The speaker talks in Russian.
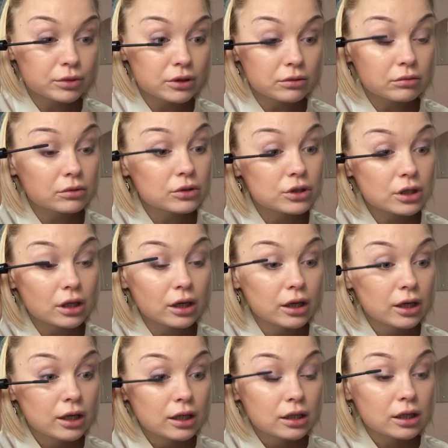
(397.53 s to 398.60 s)
потому что
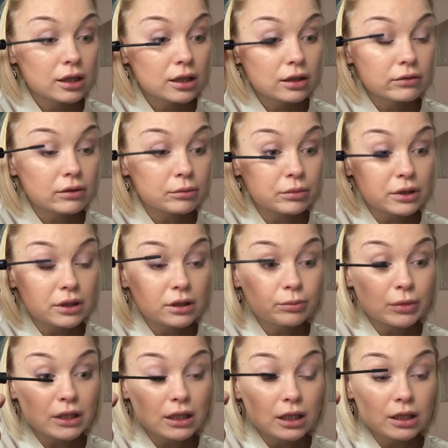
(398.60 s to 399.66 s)
так вам
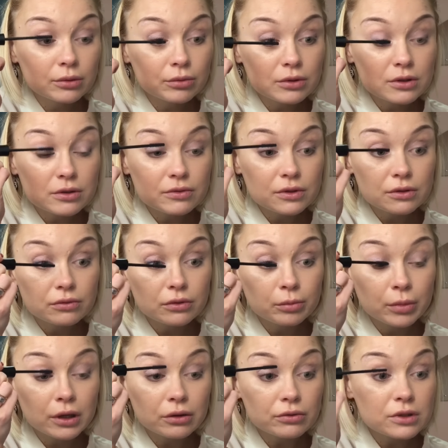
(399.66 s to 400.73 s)
понадобится всего
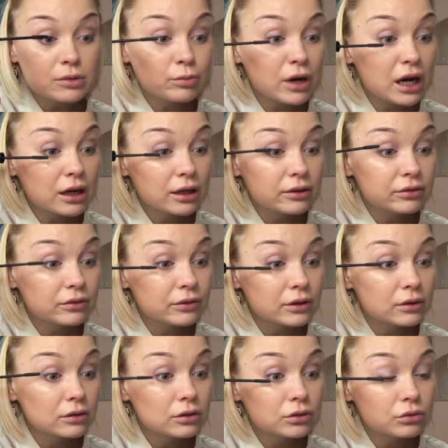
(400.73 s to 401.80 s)
пару взмахов
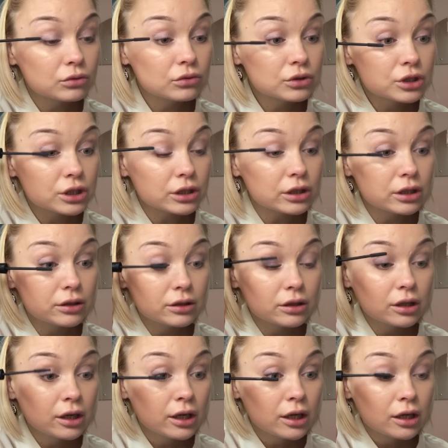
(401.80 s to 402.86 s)
туши, и